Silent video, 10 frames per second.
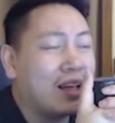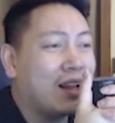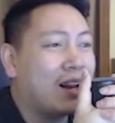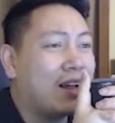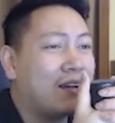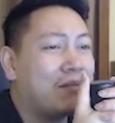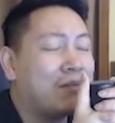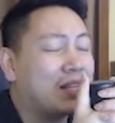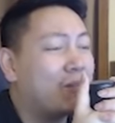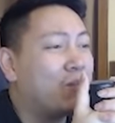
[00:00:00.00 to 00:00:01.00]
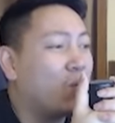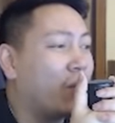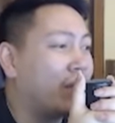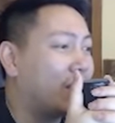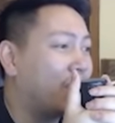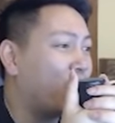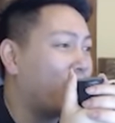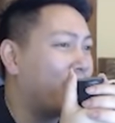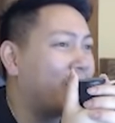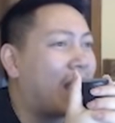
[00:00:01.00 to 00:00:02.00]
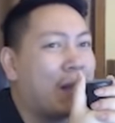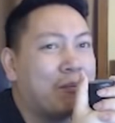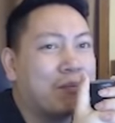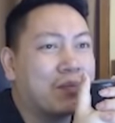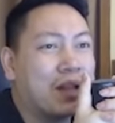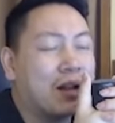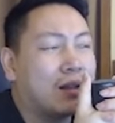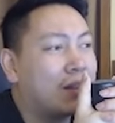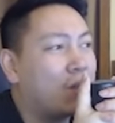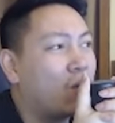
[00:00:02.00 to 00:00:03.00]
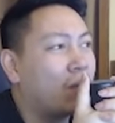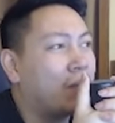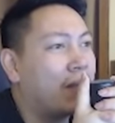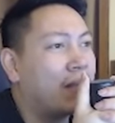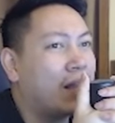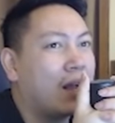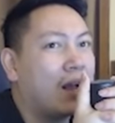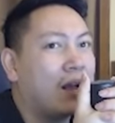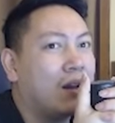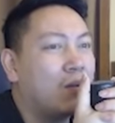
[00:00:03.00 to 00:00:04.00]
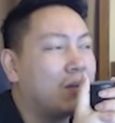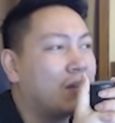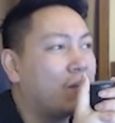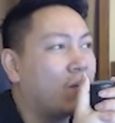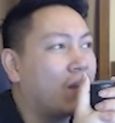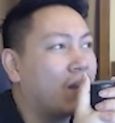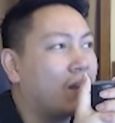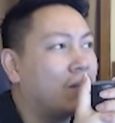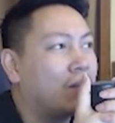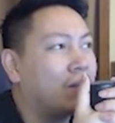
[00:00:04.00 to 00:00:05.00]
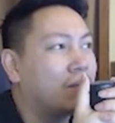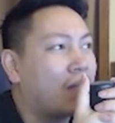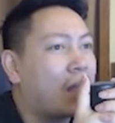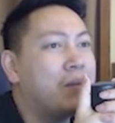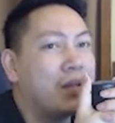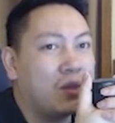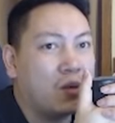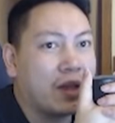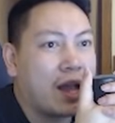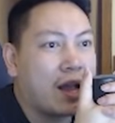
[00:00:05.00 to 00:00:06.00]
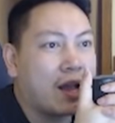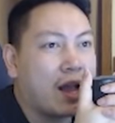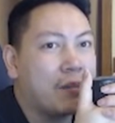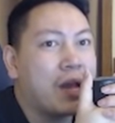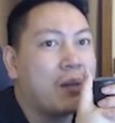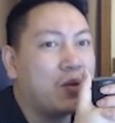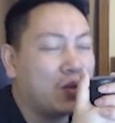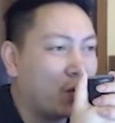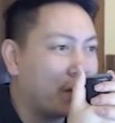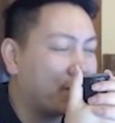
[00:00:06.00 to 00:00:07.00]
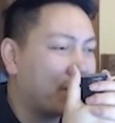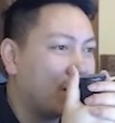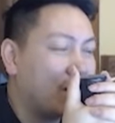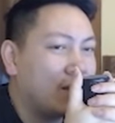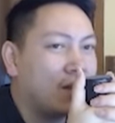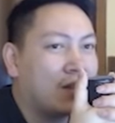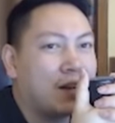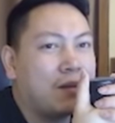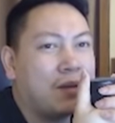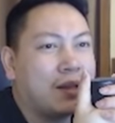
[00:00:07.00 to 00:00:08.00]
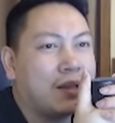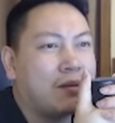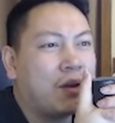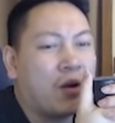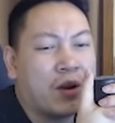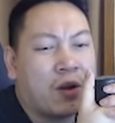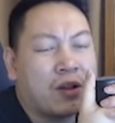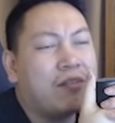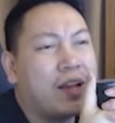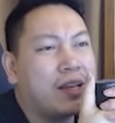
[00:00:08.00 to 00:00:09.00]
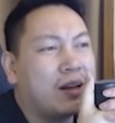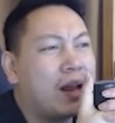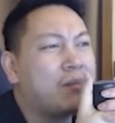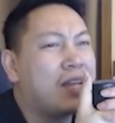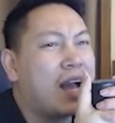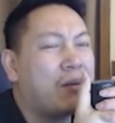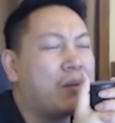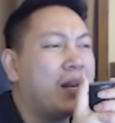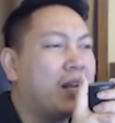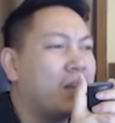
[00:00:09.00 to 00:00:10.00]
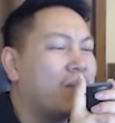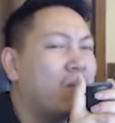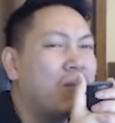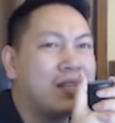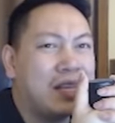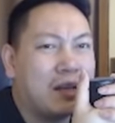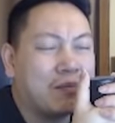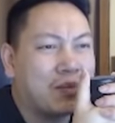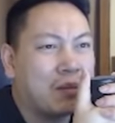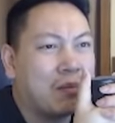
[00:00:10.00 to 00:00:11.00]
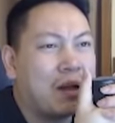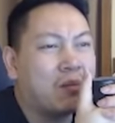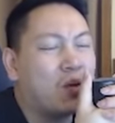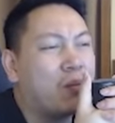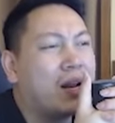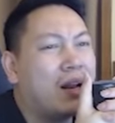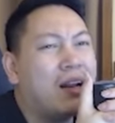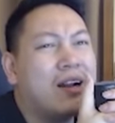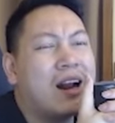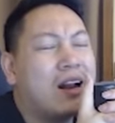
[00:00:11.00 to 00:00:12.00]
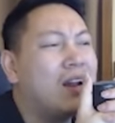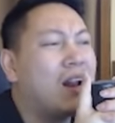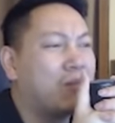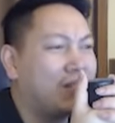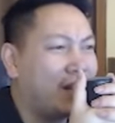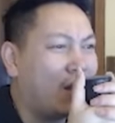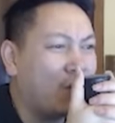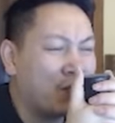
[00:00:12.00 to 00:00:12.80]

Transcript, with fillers: là cái tầm tuổi tầm khoảng 18 uh, ờ, tầm khoảng mấy à, lúc nó tầm khoảng à, ờ, 20 tuổi 20 21 tuổi thì thật các bạn nhân nói nói như vậy nhân làm gì ai biết cái hợp đồng là cái gì Đúng mà cũng có biết lừa lừa lọc cái gì đâu